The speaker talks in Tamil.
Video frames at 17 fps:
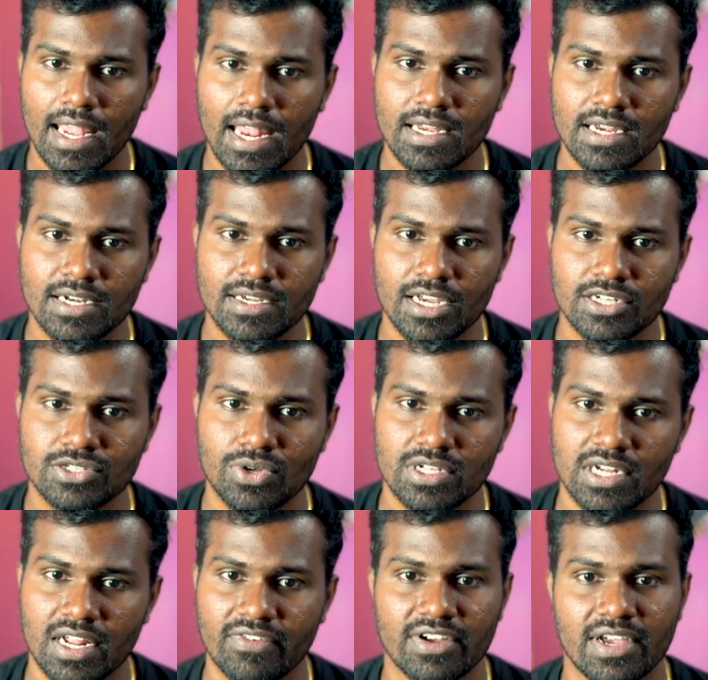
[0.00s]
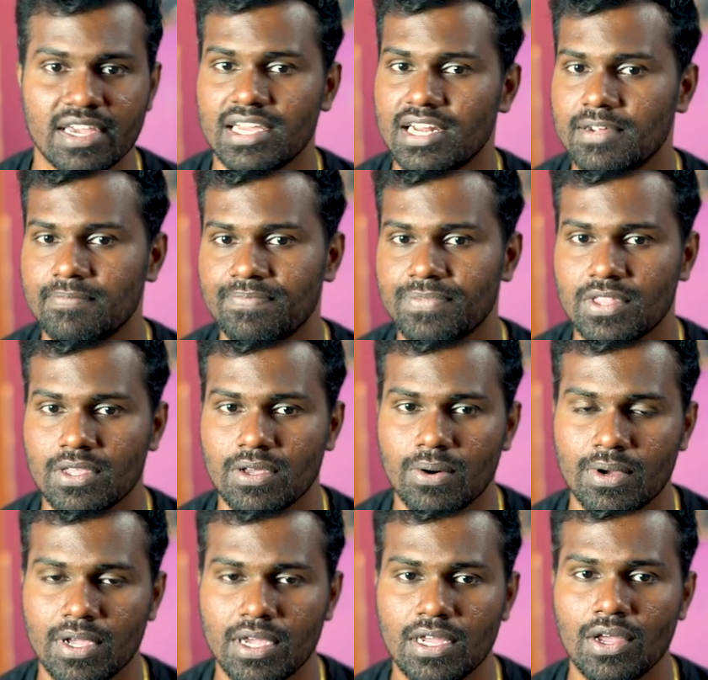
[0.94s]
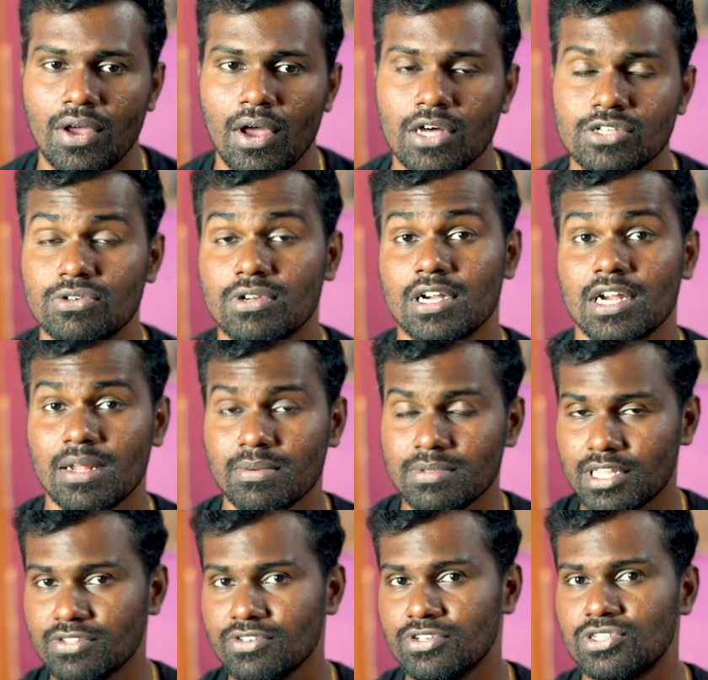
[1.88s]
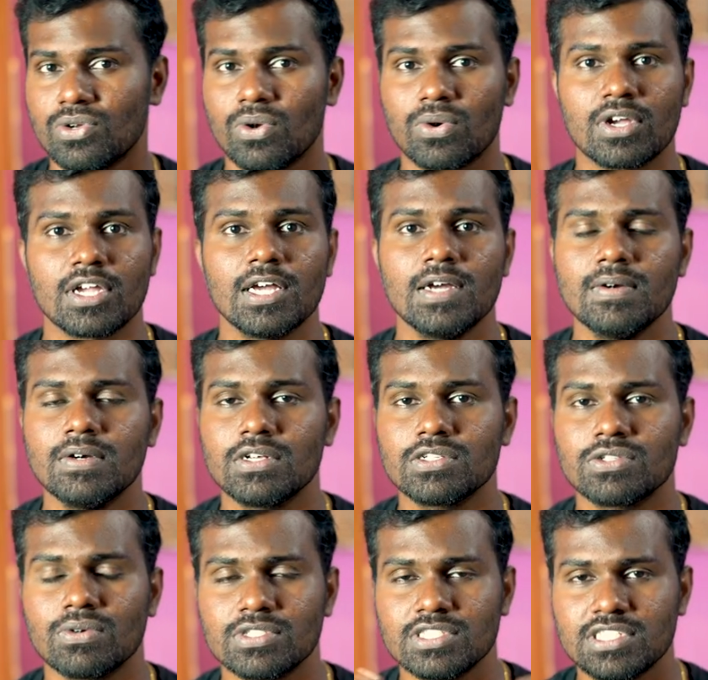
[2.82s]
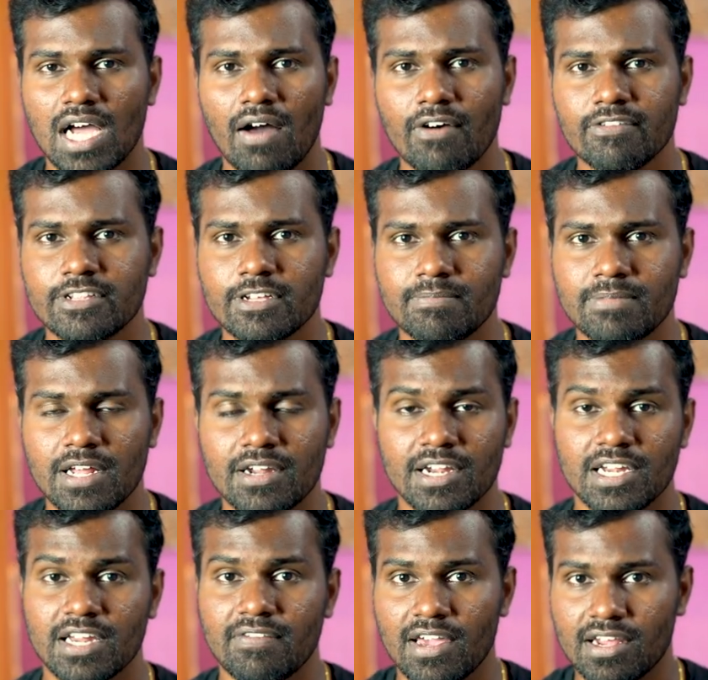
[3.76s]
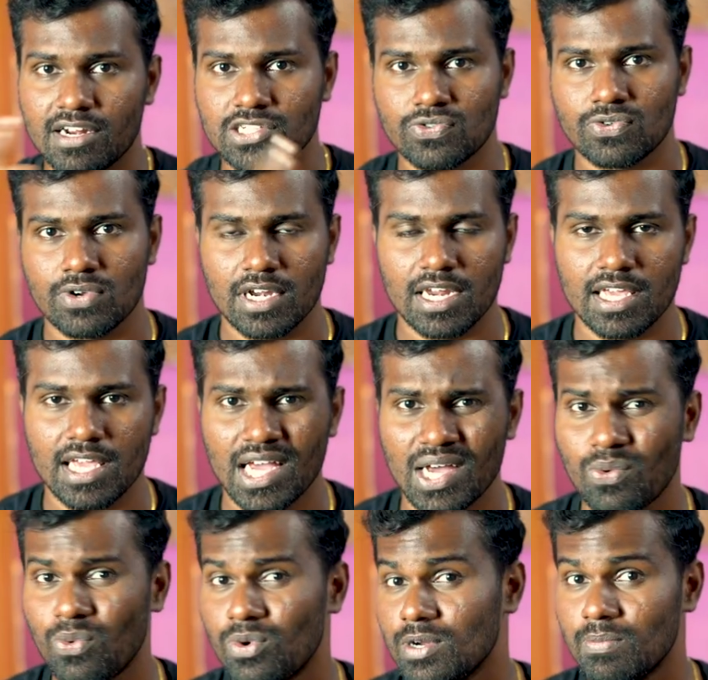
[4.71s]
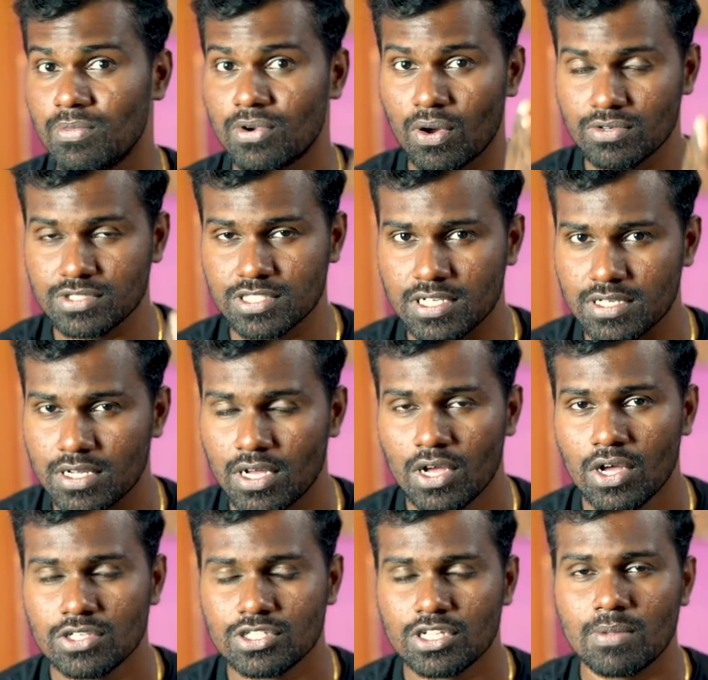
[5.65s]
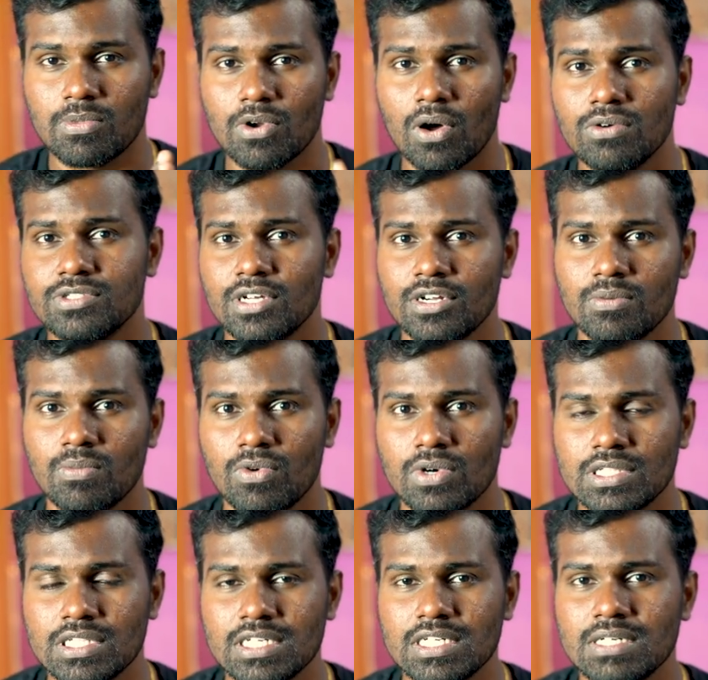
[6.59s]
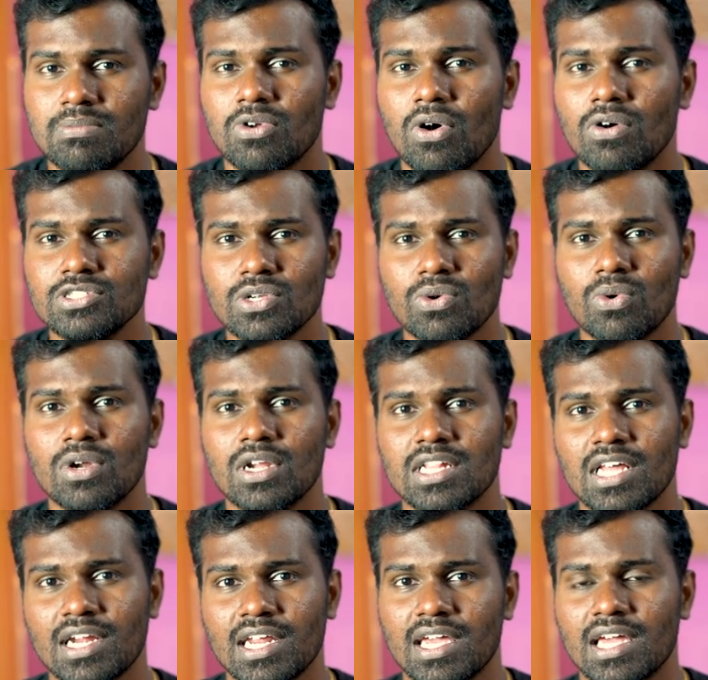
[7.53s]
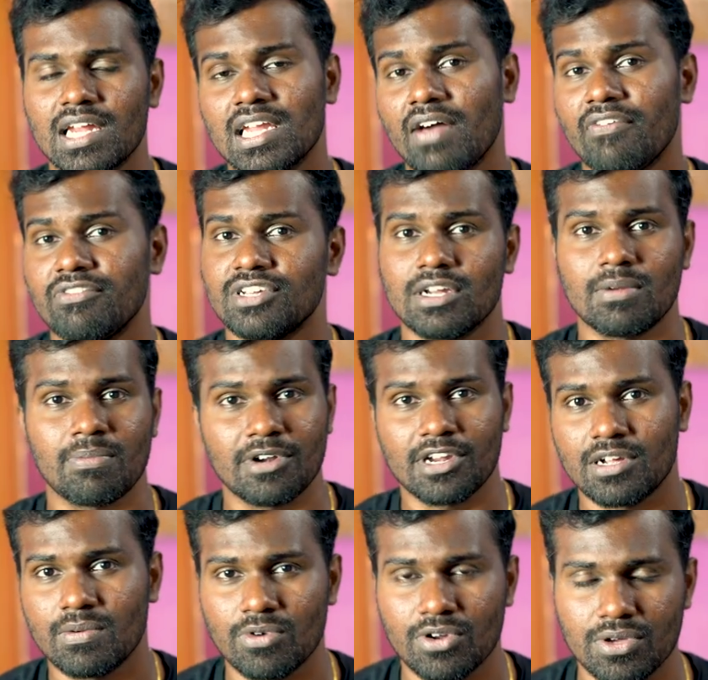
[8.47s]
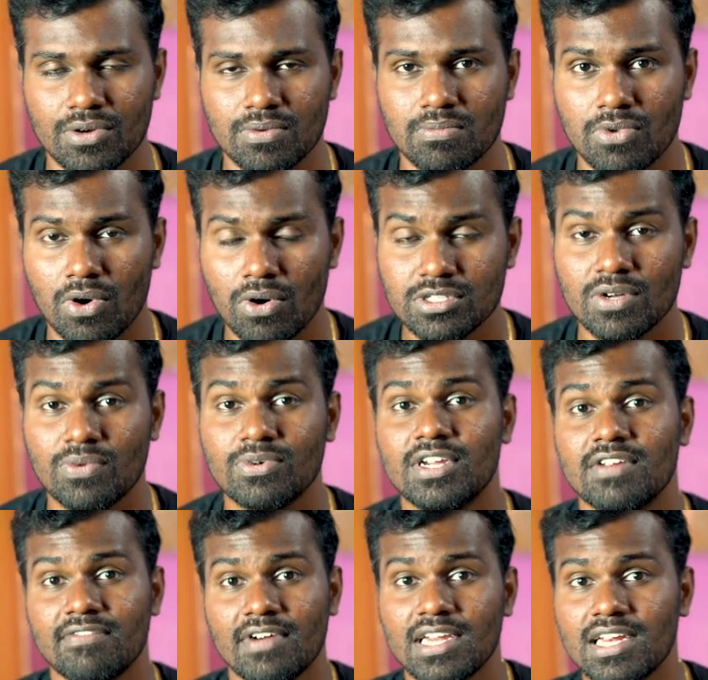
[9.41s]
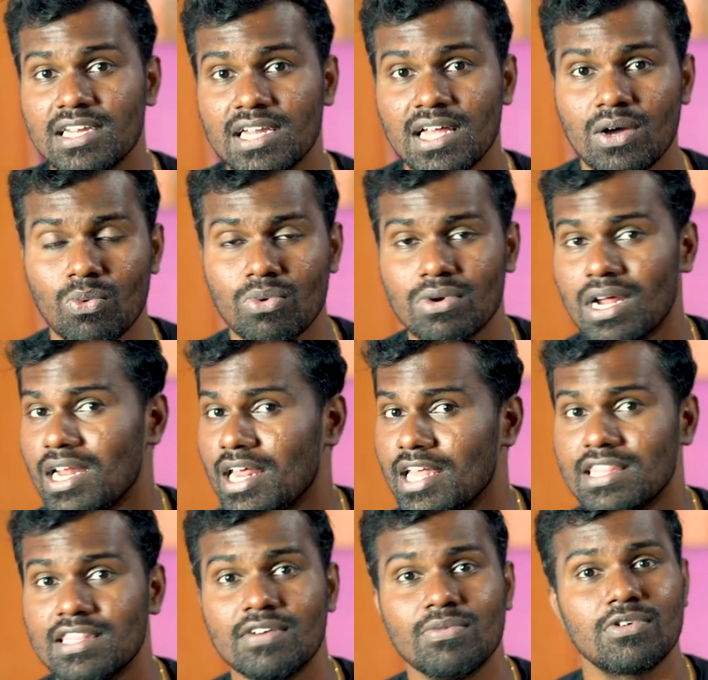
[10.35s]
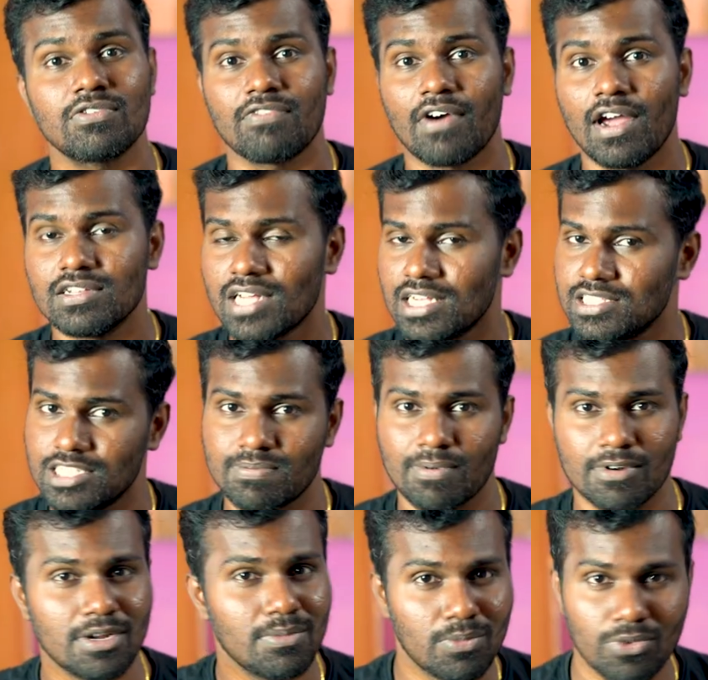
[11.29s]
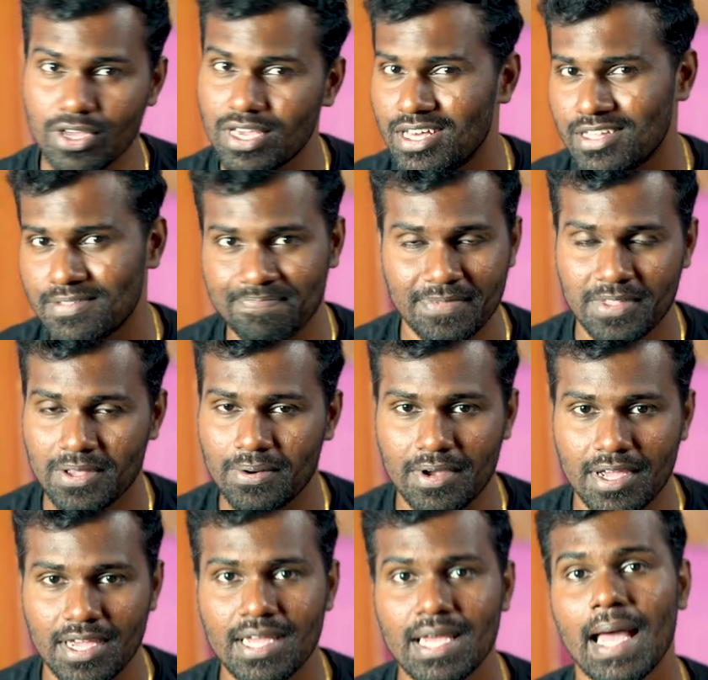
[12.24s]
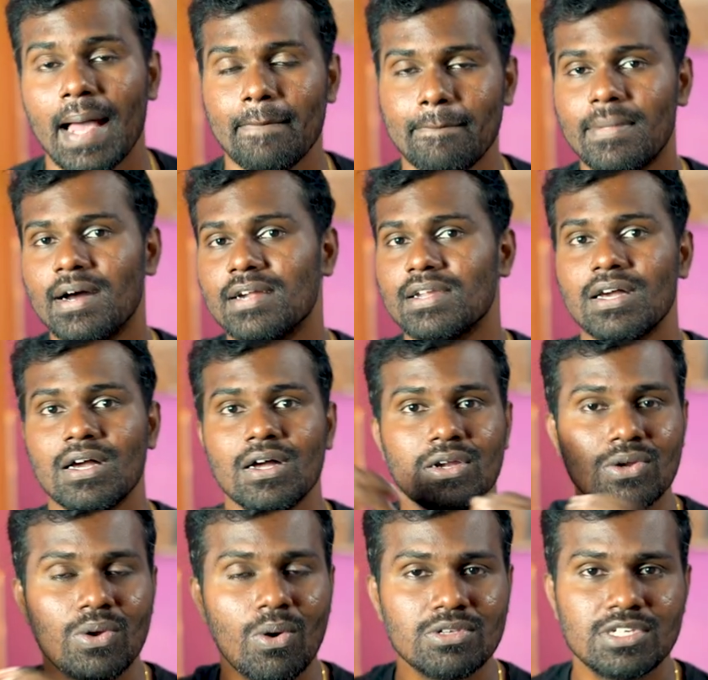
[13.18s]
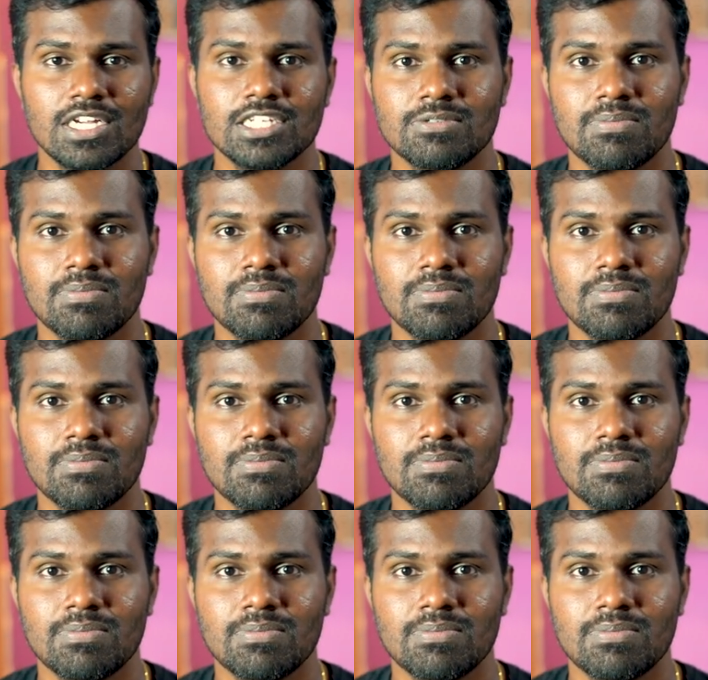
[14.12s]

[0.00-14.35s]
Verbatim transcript: என்ன டெக்ஸ்ட்டோ அதை நான் வாங்கிக்கிறேன் ஓகே ஸோ நல்லா தெரிஞ்சு வச்சுக்கோங்க ஸோ ஜாப் ஸ்கிரிப்டில் ரெண்டு பேருக்கு சொன்னோம் இல்லையா ஒன்று ப்ரௌசர் ஸோ இந்த ப்ரௌசர்னும் போது ப்ரௌசருக்குள்ளே தான் நீங்கள் எல்லா விஷயங்களும் பண்ணிக்க முடியும் ப்ரௌசர் விட்டு வெளியில் உங்களால் எந்த ஒரு ஃபைல்ஸும் அக்சஸ் பண்ண முடியாது ஓகே பட் நோ ஜேஸ்